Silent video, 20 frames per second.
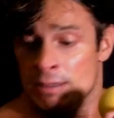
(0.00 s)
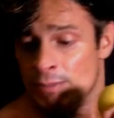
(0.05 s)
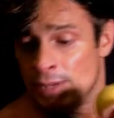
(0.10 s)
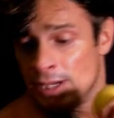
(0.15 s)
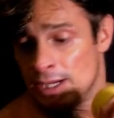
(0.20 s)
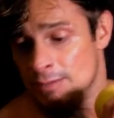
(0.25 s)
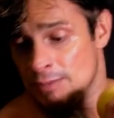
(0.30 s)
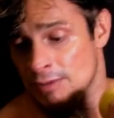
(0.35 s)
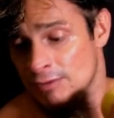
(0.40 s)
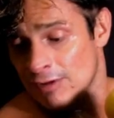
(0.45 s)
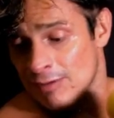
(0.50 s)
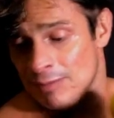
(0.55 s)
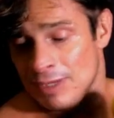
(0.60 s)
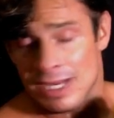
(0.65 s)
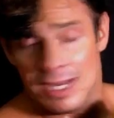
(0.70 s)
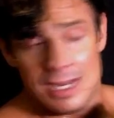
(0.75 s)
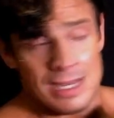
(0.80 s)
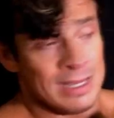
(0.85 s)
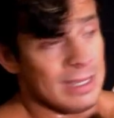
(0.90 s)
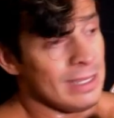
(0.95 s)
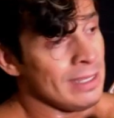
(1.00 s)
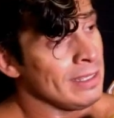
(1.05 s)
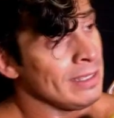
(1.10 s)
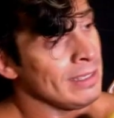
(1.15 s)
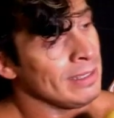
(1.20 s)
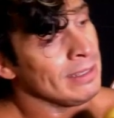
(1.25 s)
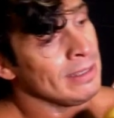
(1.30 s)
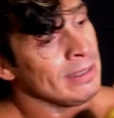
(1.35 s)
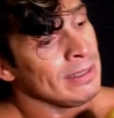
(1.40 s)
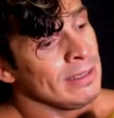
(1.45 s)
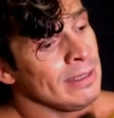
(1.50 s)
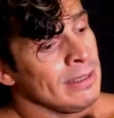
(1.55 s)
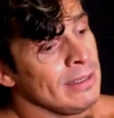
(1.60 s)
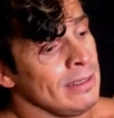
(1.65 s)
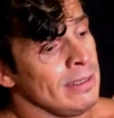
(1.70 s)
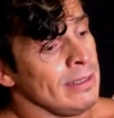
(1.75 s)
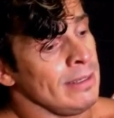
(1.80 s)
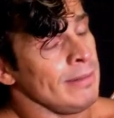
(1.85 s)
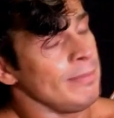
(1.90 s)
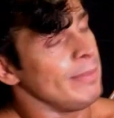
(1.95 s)
para mi familia,
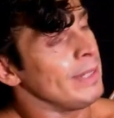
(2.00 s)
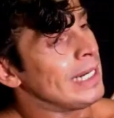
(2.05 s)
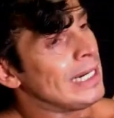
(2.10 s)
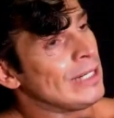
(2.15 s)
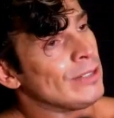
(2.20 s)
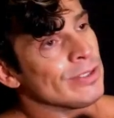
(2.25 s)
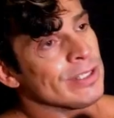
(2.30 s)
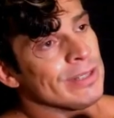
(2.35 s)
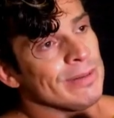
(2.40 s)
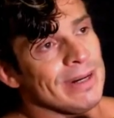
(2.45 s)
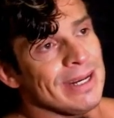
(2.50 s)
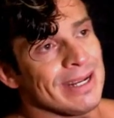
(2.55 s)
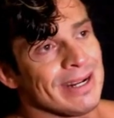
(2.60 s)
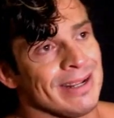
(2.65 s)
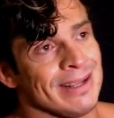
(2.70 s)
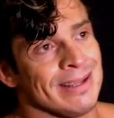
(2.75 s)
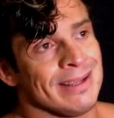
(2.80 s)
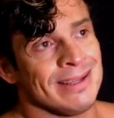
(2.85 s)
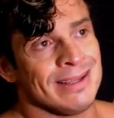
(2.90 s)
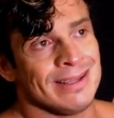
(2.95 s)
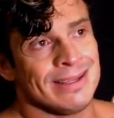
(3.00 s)
para los Ibarra.